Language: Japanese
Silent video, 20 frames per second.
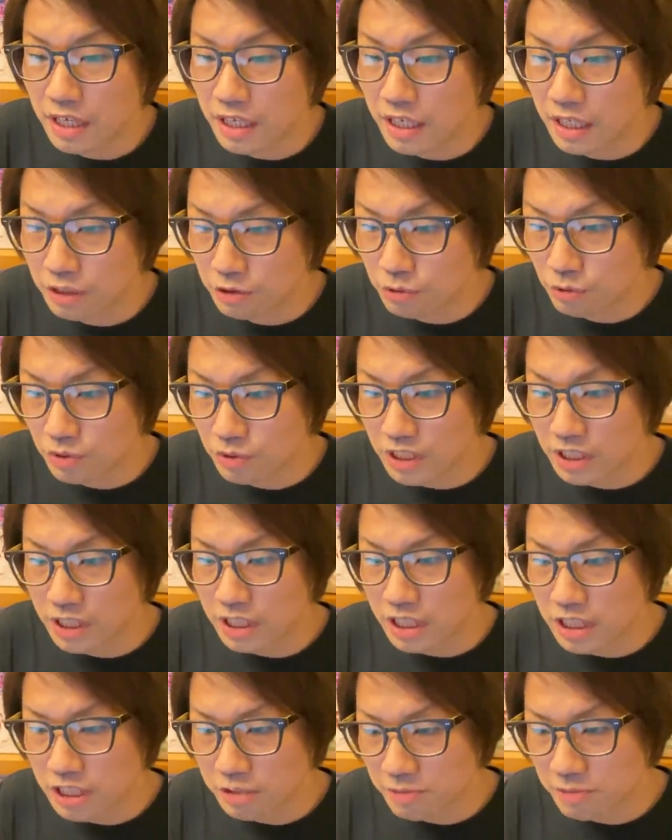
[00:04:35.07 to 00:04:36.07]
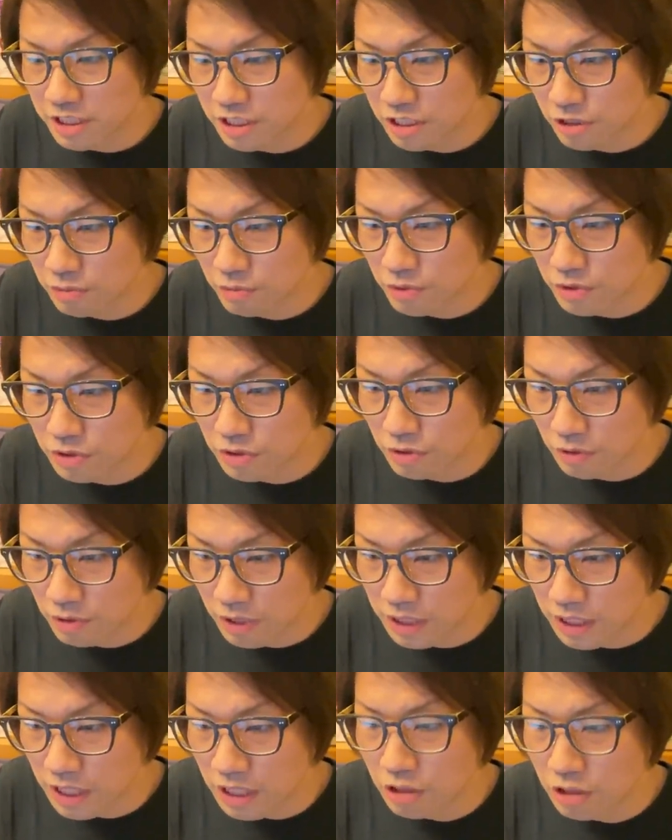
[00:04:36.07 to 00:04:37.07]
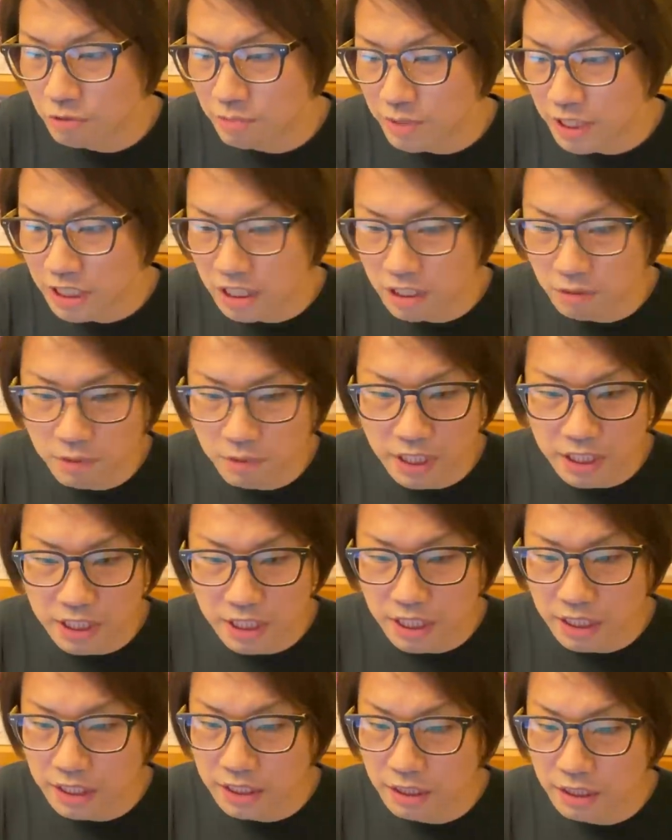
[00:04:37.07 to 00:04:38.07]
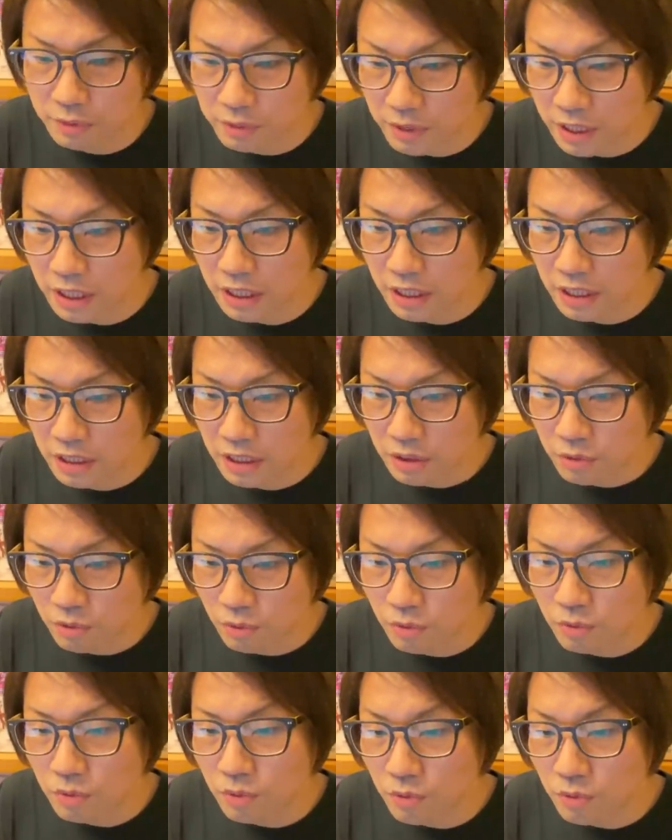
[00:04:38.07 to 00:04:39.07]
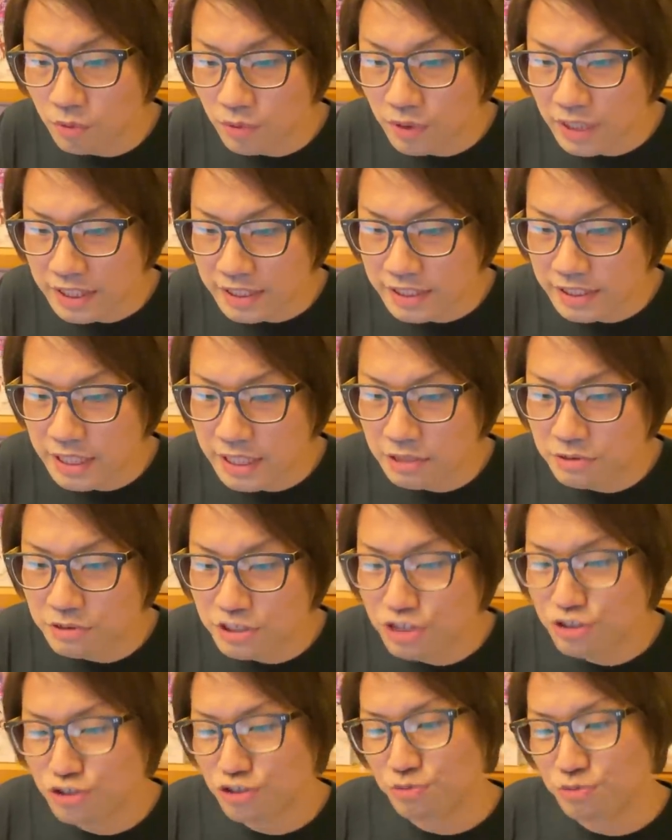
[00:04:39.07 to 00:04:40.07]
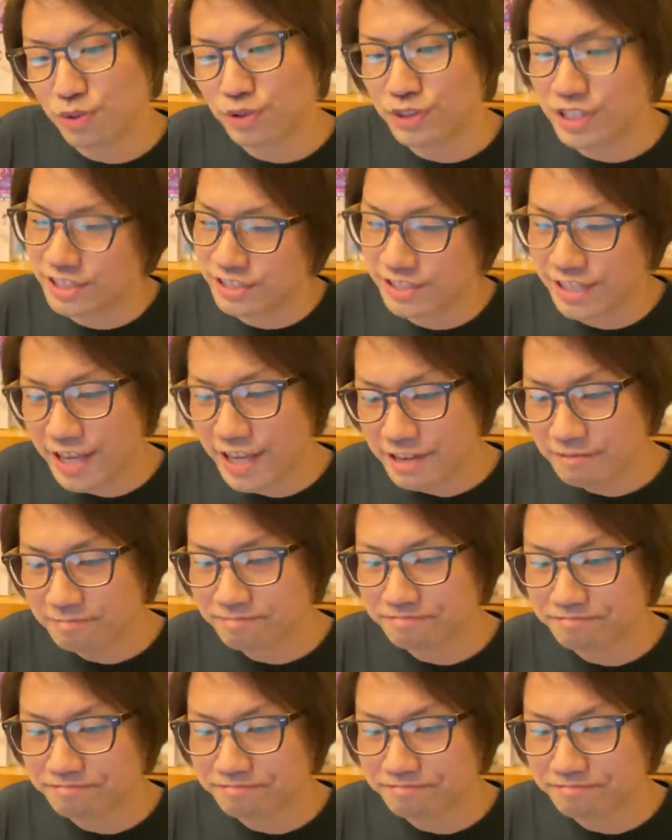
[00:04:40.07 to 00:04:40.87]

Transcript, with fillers: 圧倒的カリスマ性を持つのは誰の目からも明らかなので、今後の活躍に注目ですね。